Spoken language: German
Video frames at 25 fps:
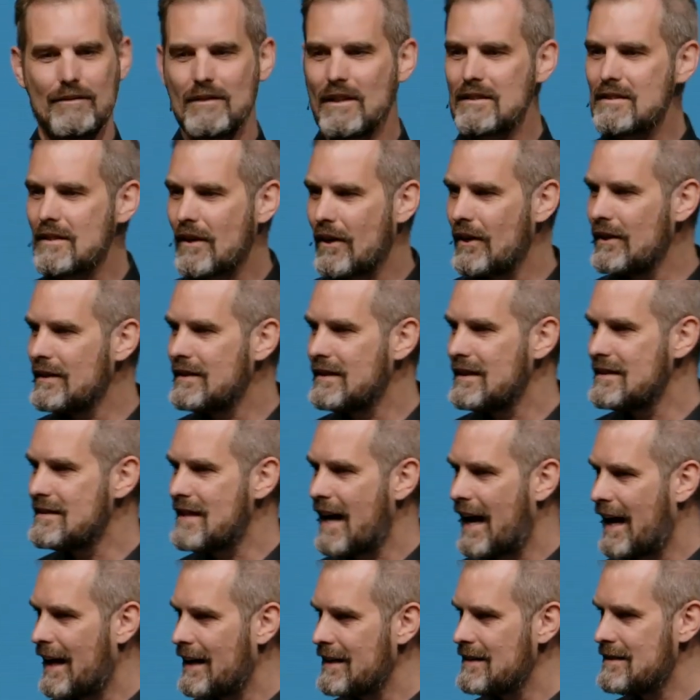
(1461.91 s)
das könnte das
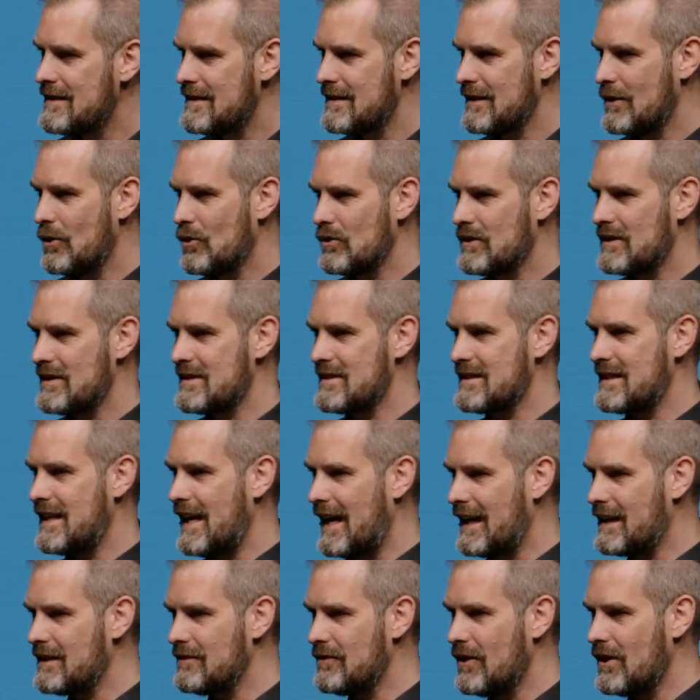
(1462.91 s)
heiße Gottes
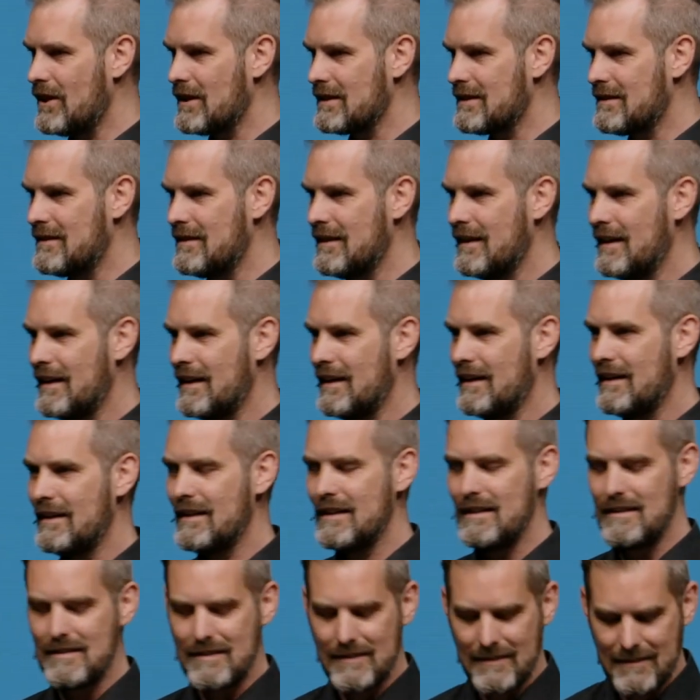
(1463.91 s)
Gegenwart
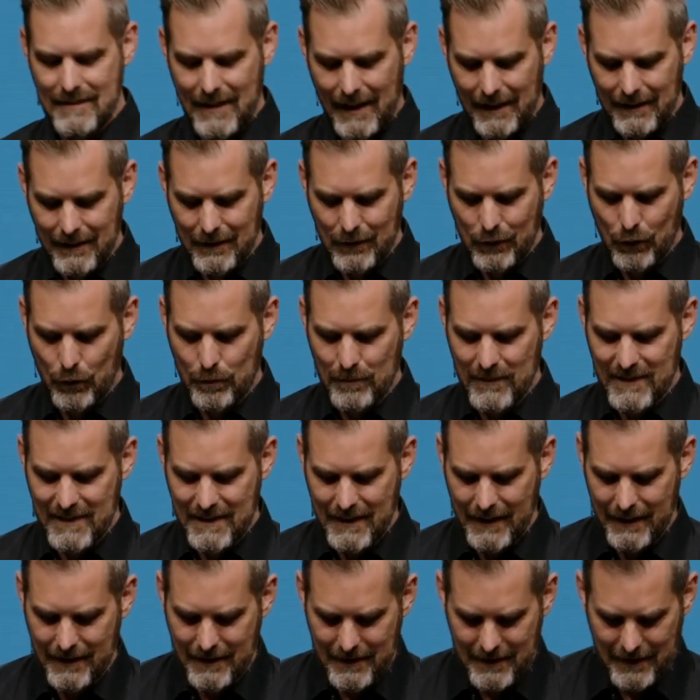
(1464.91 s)
ins Zentrum
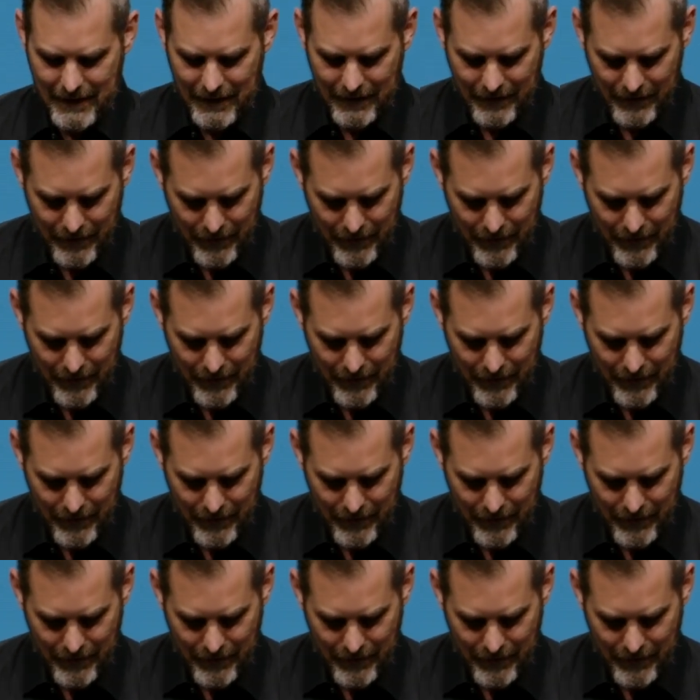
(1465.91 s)
setzen.